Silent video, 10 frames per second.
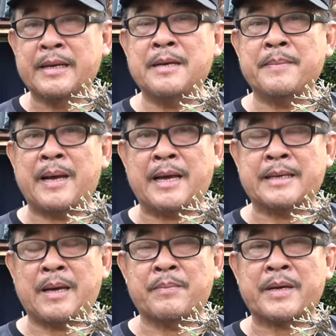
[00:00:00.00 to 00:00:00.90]
khi mà
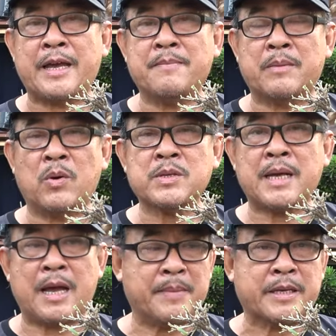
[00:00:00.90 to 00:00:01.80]
trồng cây mà
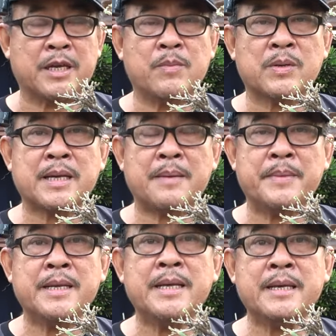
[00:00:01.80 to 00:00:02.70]
bonsai mà chơi bonsai
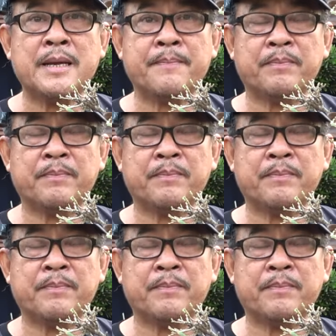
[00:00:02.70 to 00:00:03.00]
mini á